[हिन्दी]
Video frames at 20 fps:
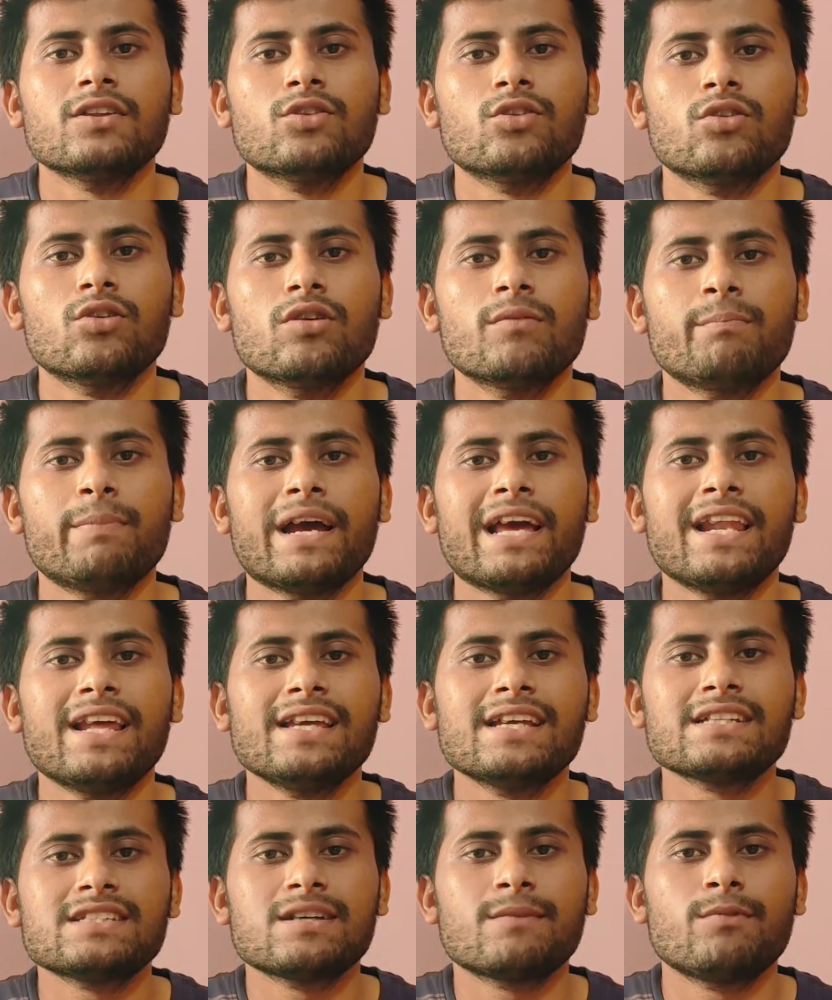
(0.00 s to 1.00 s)
तो
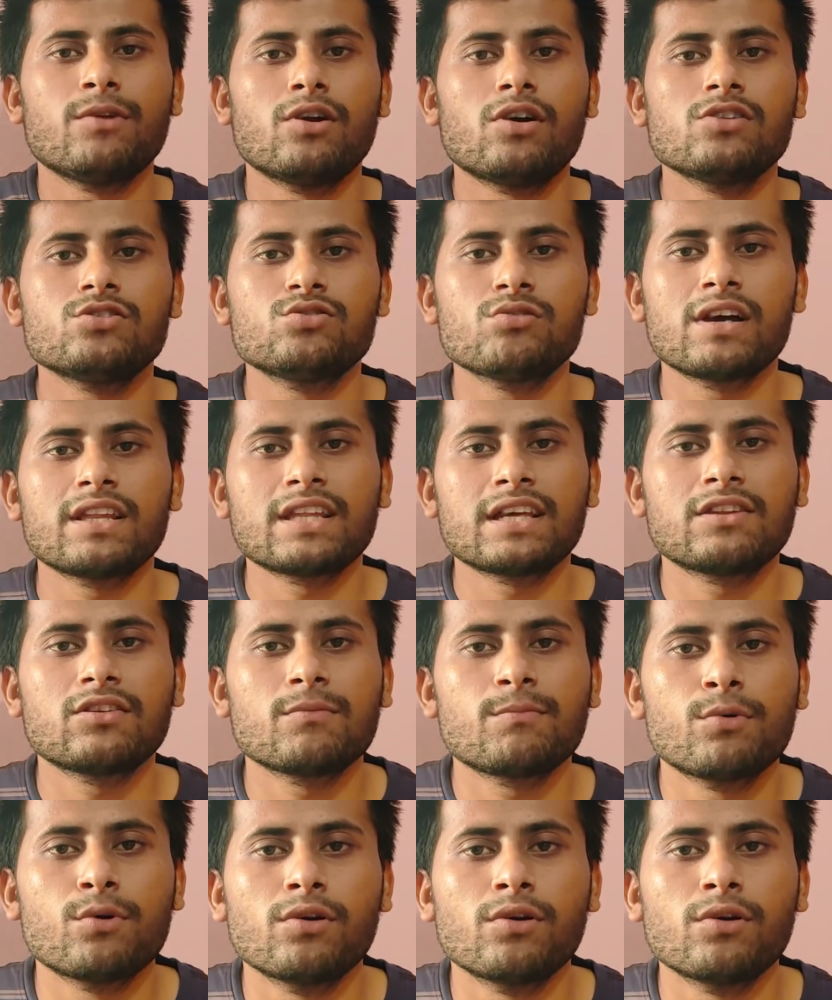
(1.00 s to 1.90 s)
पहले यह जब लॉन्च हुआ था तो